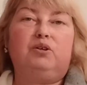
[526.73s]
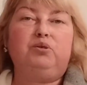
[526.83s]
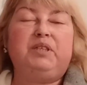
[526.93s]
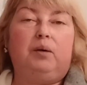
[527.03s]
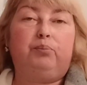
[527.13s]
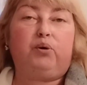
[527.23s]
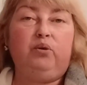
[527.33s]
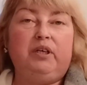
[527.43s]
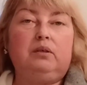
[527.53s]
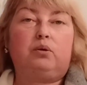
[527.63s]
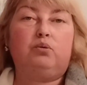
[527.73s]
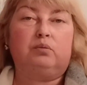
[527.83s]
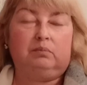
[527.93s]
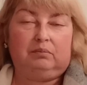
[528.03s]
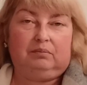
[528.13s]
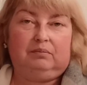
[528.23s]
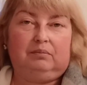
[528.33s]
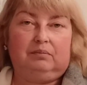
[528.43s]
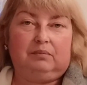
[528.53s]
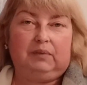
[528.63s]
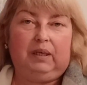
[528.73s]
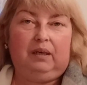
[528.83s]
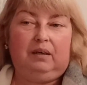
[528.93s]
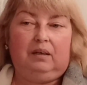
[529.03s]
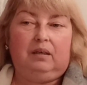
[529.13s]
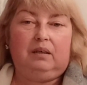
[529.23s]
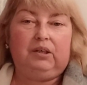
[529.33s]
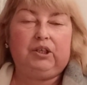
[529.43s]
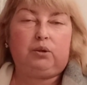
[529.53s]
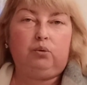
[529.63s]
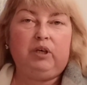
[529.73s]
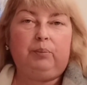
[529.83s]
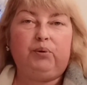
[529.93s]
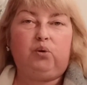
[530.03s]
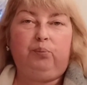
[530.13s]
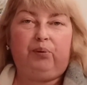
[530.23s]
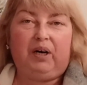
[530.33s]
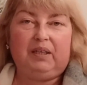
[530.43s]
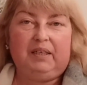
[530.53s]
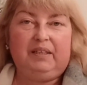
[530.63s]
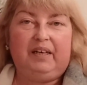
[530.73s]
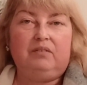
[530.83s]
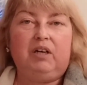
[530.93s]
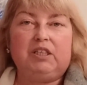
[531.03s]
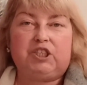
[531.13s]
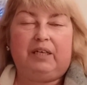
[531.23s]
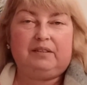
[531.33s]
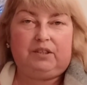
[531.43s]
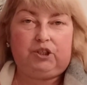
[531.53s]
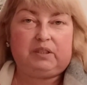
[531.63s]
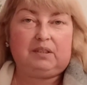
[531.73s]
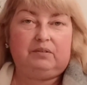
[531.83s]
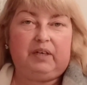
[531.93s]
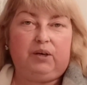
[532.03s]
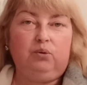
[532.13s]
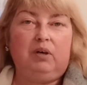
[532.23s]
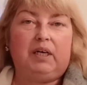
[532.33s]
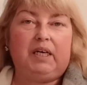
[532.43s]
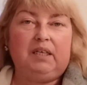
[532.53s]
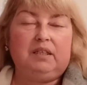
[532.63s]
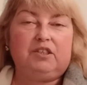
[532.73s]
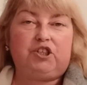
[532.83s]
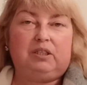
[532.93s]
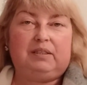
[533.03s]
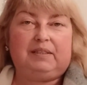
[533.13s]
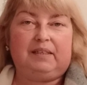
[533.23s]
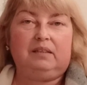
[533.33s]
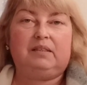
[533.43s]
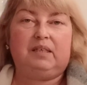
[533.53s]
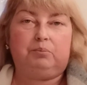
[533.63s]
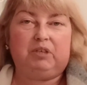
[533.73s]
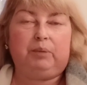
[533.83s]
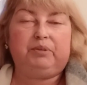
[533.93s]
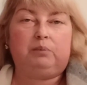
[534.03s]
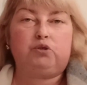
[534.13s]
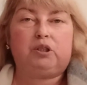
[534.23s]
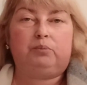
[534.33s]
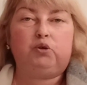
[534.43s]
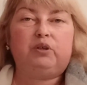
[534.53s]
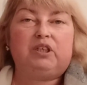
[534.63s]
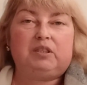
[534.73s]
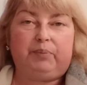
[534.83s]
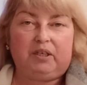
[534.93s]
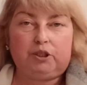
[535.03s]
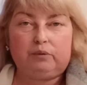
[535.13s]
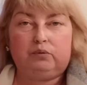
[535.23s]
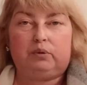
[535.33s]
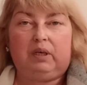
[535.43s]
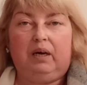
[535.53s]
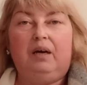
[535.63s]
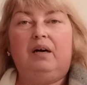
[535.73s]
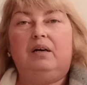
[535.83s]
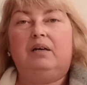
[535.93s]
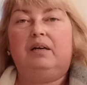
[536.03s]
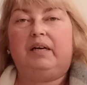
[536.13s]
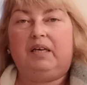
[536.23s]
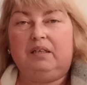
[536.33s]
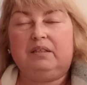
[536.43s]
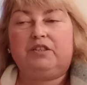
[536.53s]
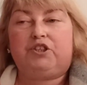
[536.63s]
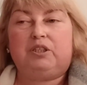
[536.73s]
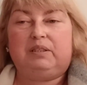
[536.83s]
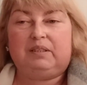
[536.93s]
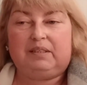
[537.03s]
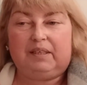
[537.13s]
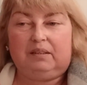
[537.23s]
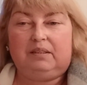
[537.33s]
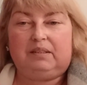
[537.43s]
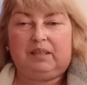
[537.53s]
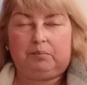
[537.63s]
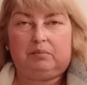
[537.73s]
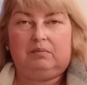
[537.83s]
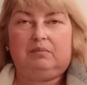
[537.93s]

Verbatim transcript: Друзья, про икру. Икру я покупала для волжан, сейчас говорю, Ленина 67. Меня потому что многие спрашивают. Ленина 67.